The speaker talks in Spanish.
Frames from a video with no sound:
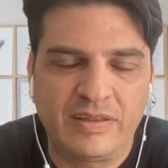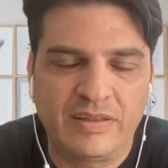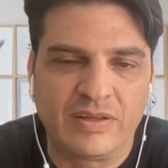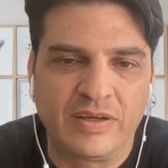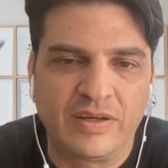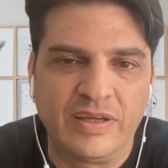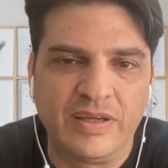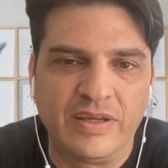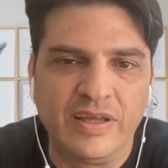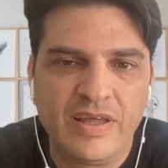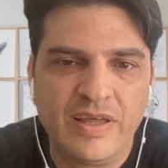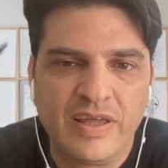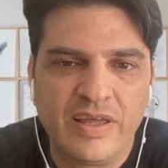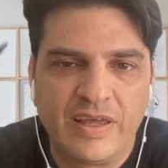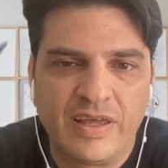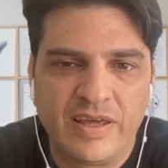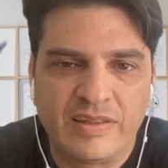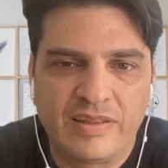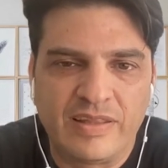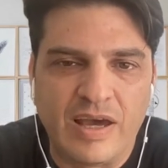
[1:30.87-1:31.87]
Estoy
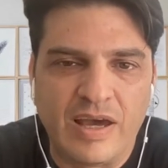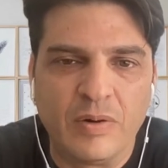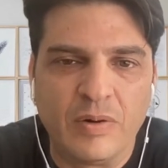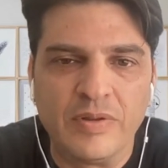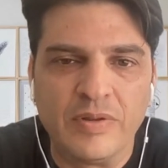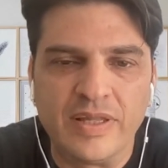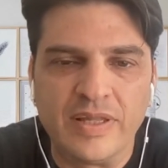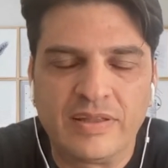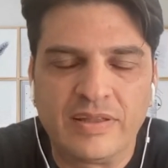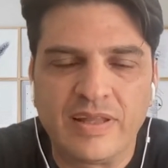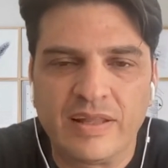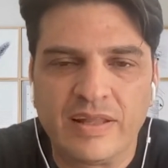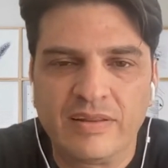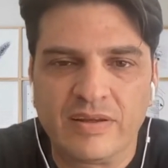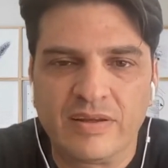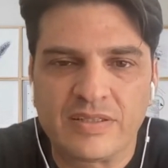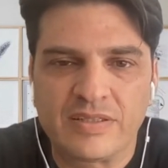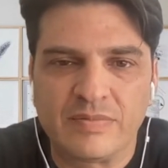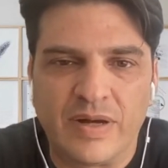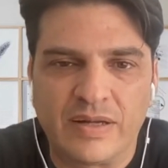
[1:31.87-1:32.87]
este,
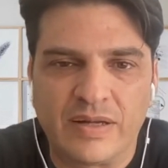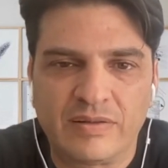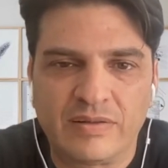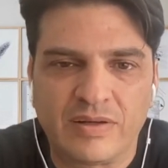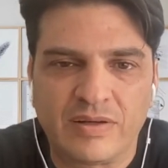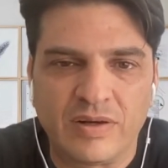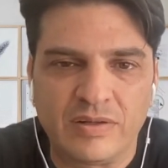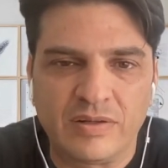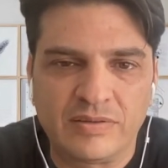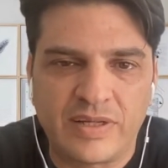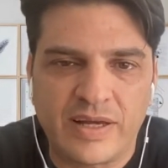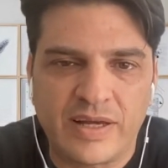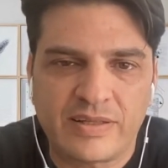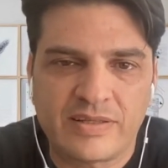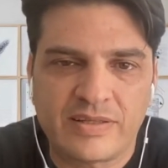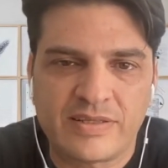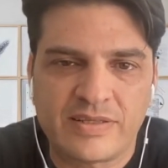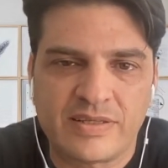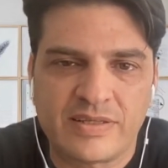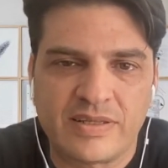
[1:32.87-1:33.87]
auditando smart
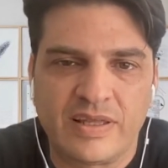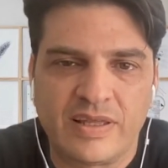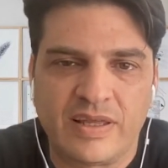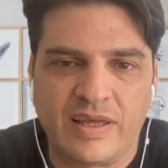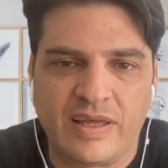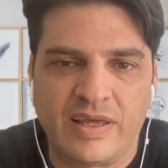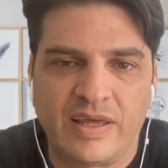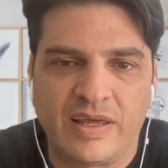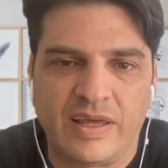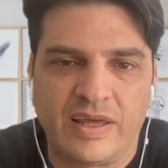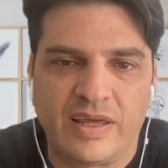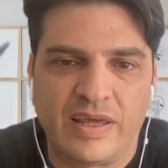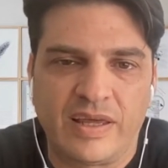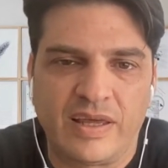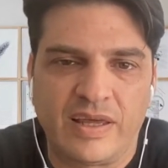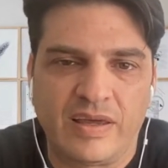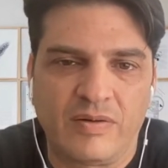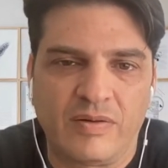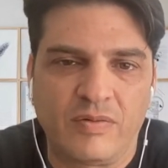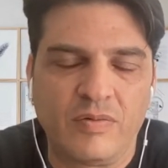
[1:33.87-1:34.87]
contracts
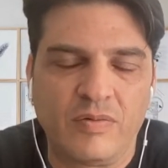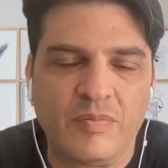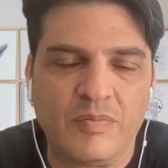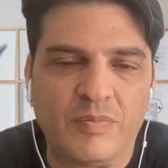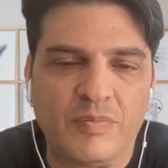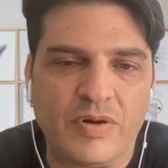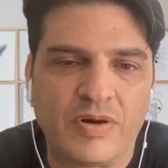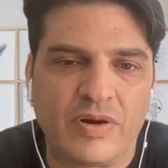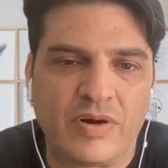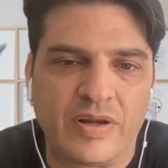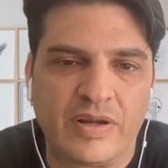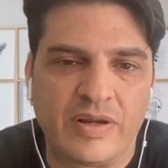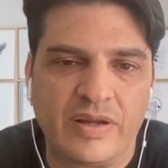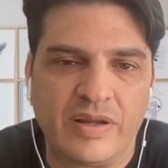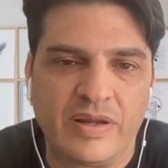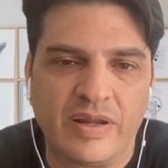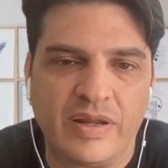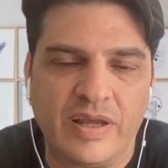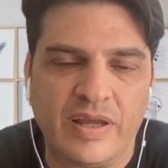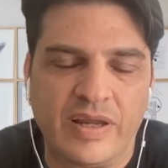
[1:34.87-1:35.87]
eh, un poco
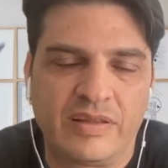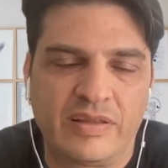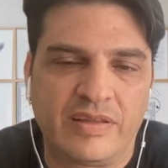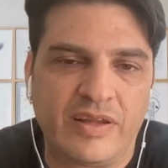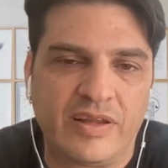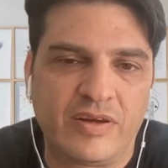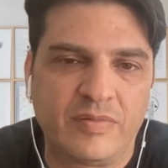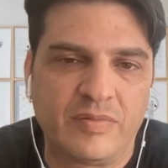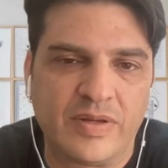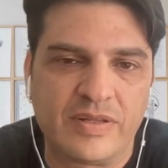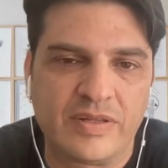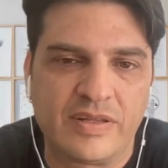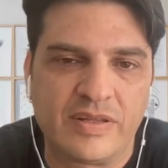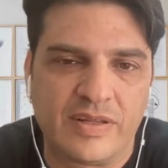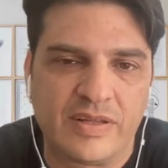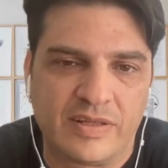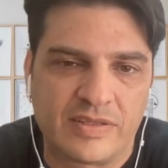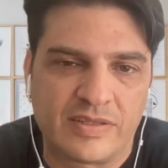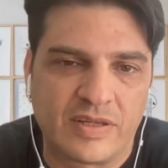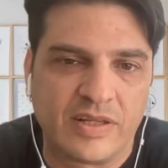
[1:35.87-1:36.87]
en, Ethereum,
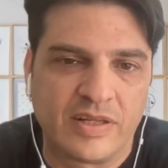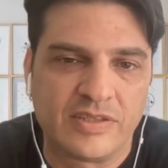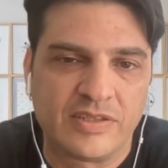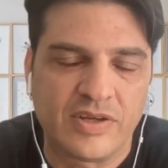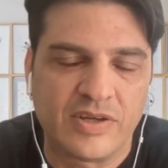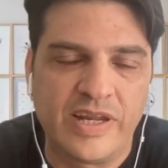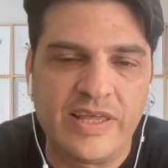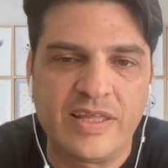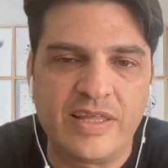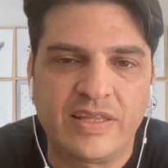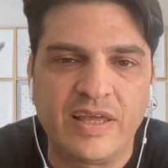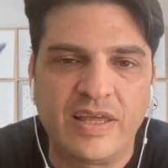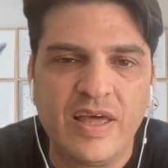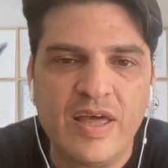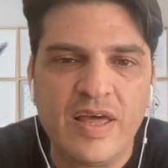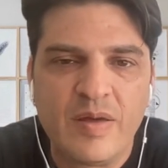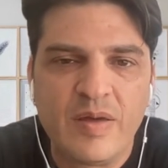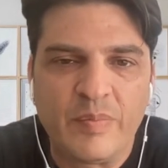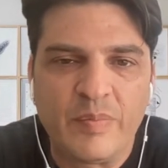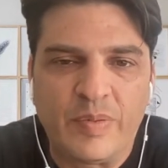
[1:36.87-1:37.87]
en, Solidity,